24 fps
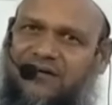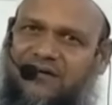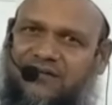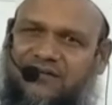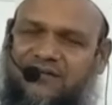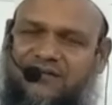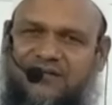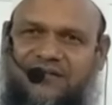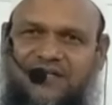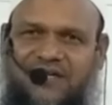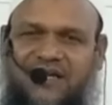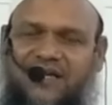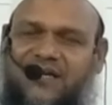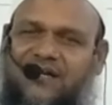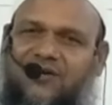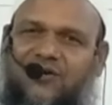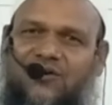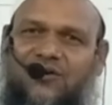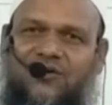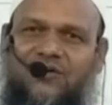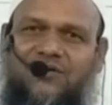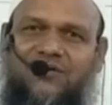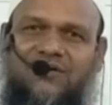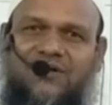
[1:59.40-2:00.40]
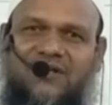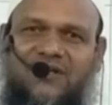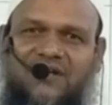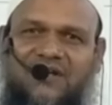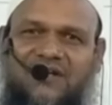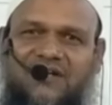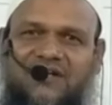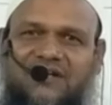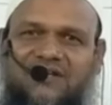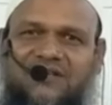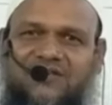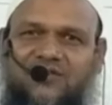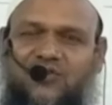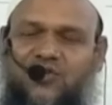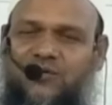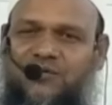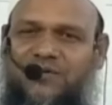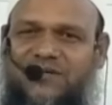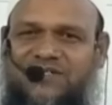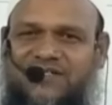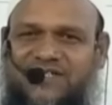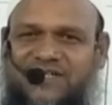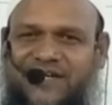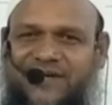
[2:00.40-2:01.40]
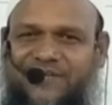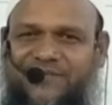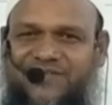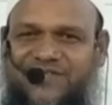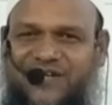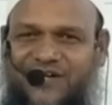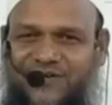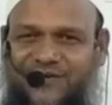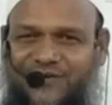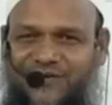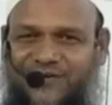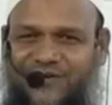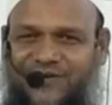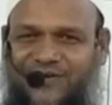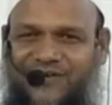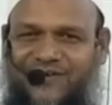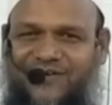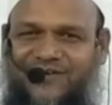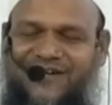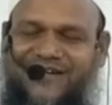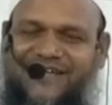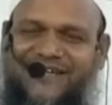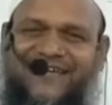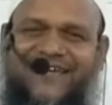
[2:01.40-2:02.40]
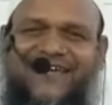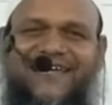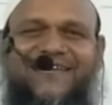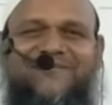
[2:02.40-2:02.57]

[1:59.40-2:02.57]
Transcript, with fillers: তো তাহলে করো দুই মাস শ্যাম থাকো এই